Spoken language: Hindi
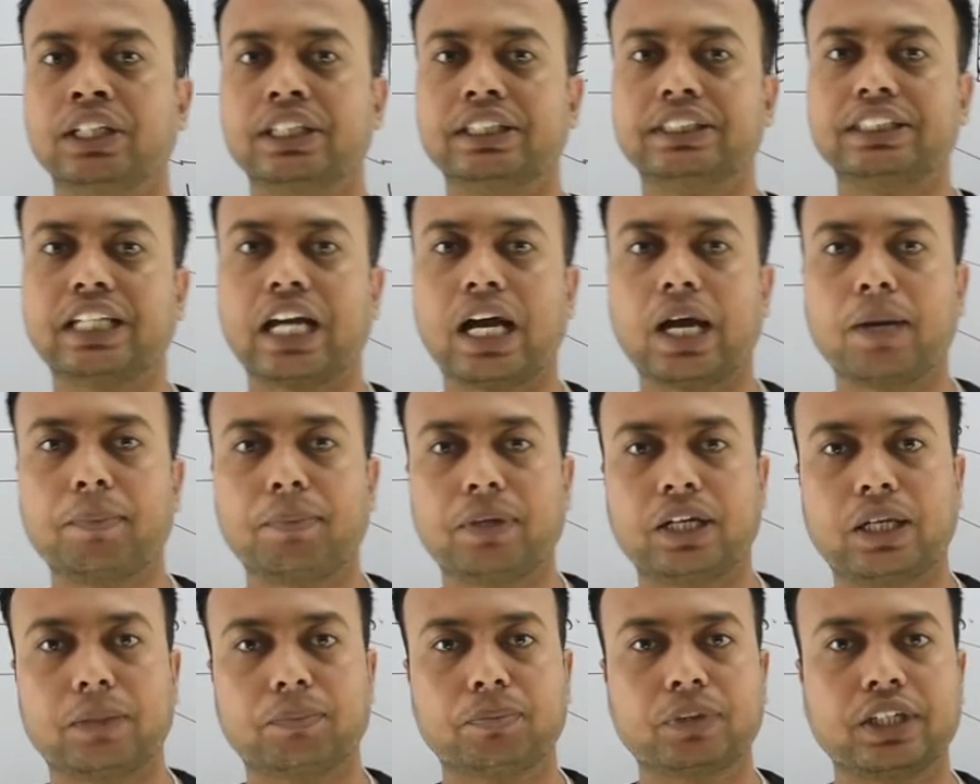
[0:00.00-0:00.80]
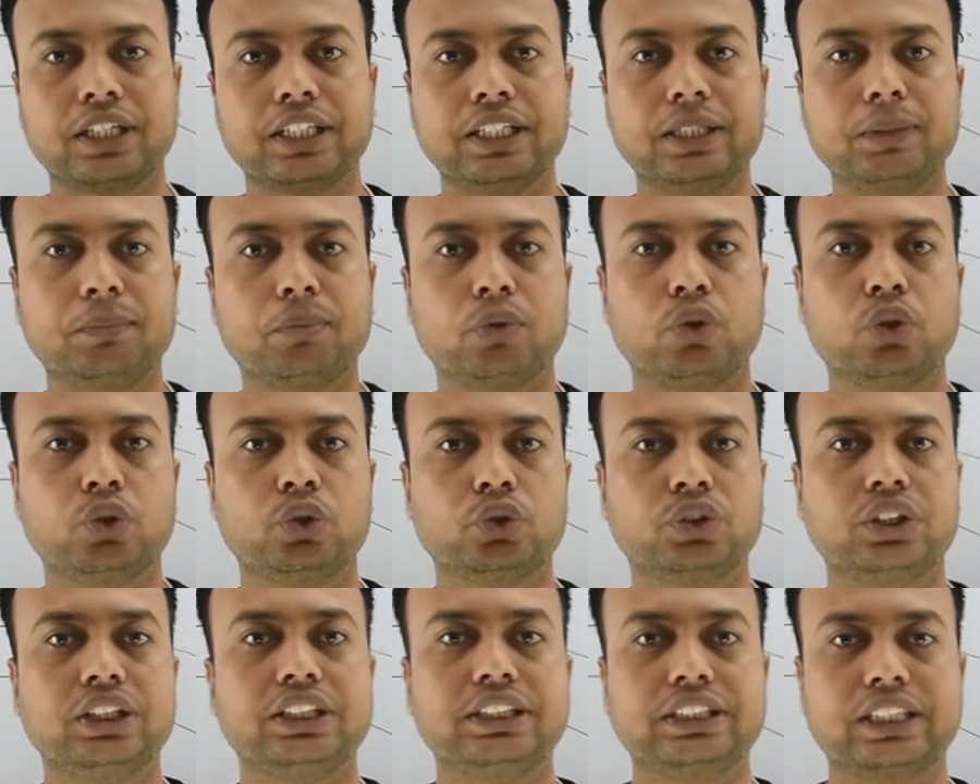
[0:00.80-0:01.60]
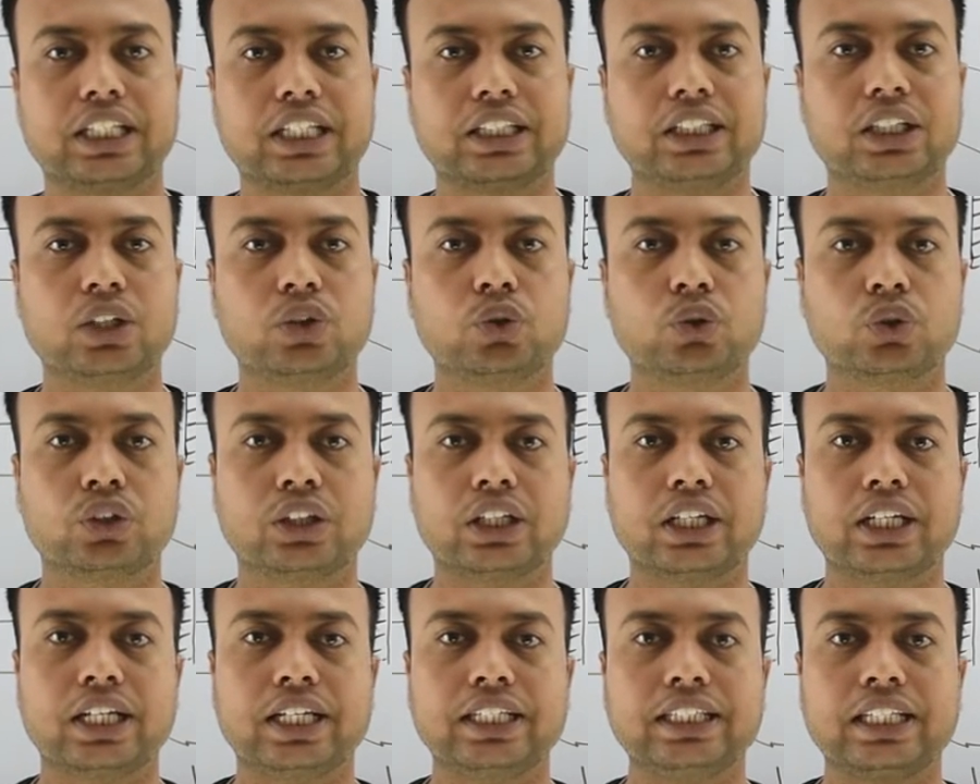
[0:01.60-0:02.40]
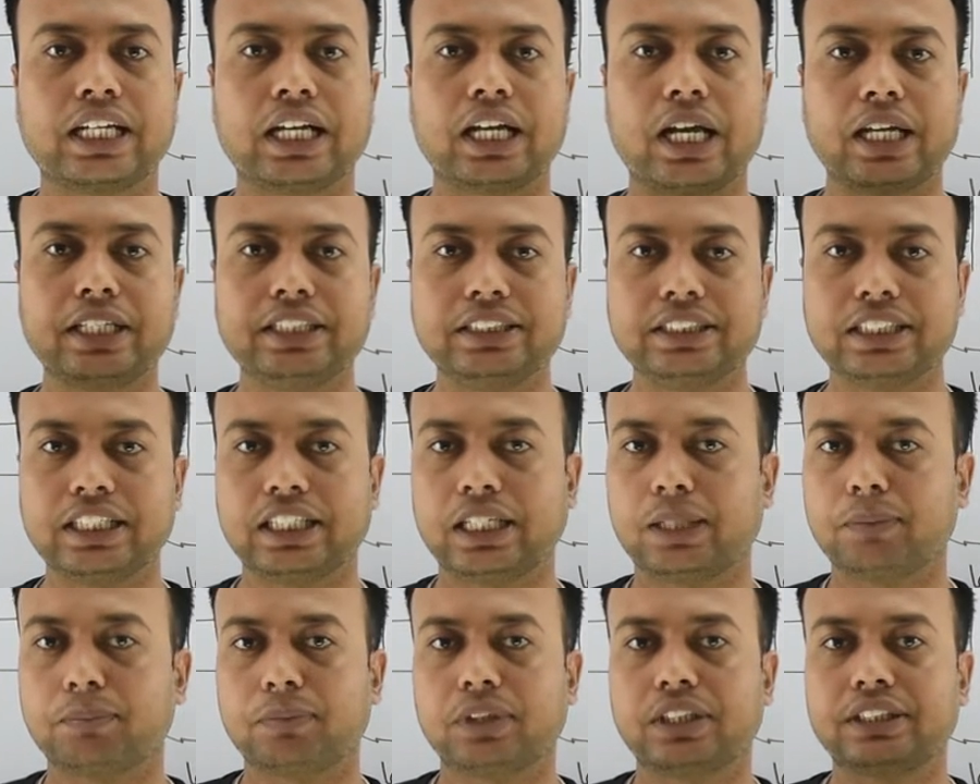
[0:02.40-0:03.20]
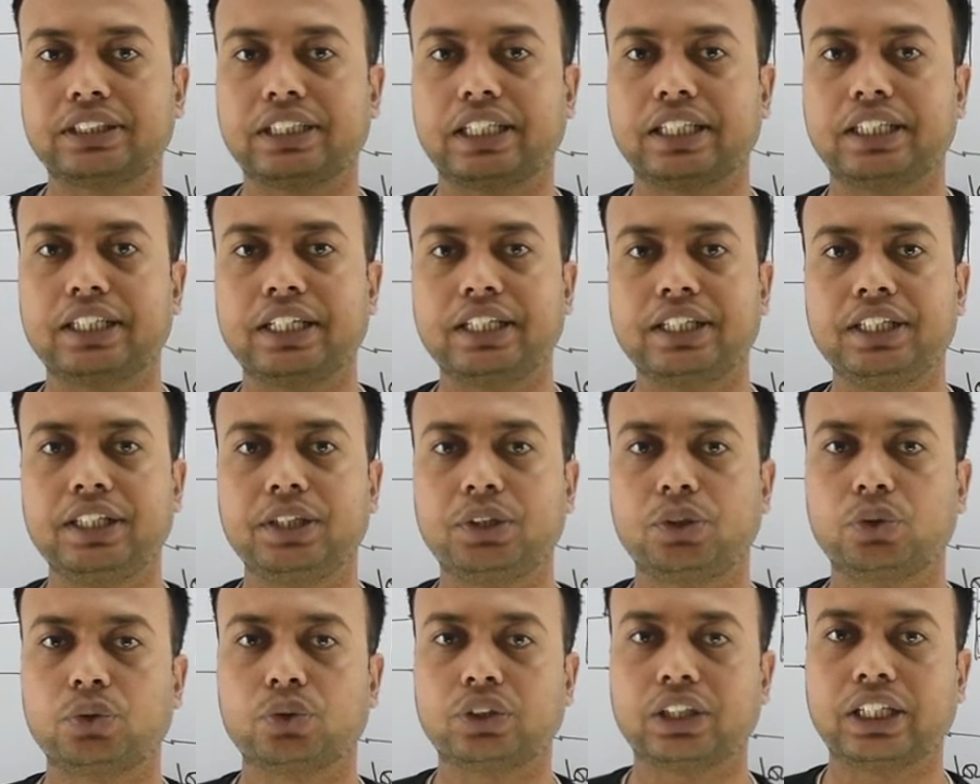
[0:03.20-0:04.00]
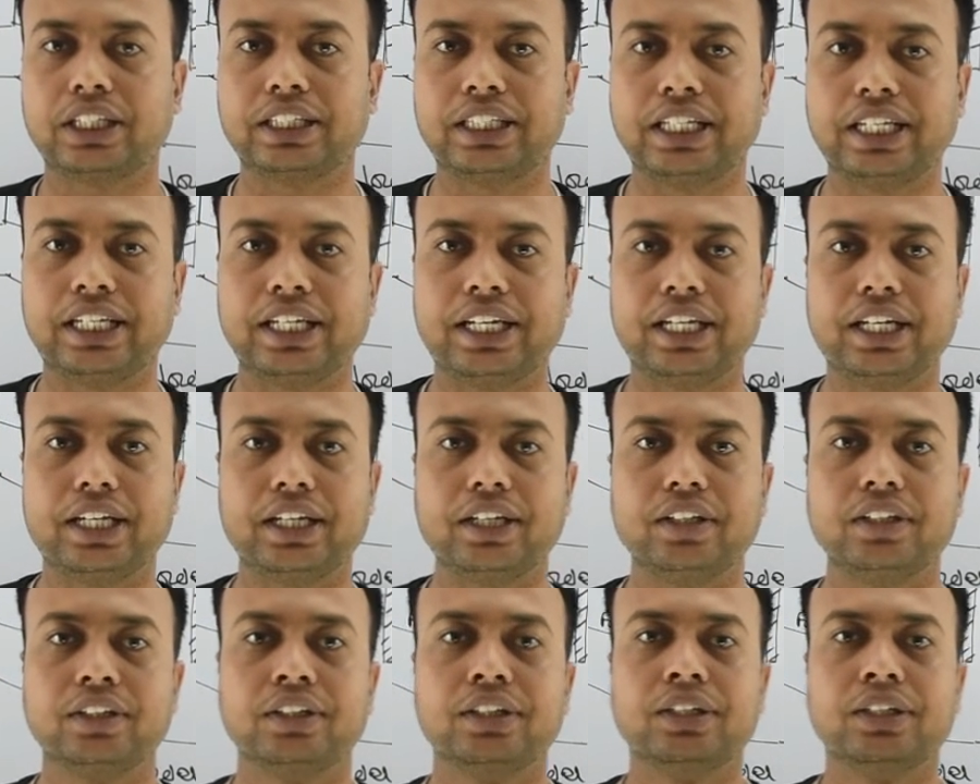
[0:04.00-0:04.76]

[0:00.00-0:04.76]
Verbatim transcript: जहां पर आपका हीट प्रोड्यूसिंग ज्यादा होता है या इंजन आपका ज्यादा हीट होता है देखिए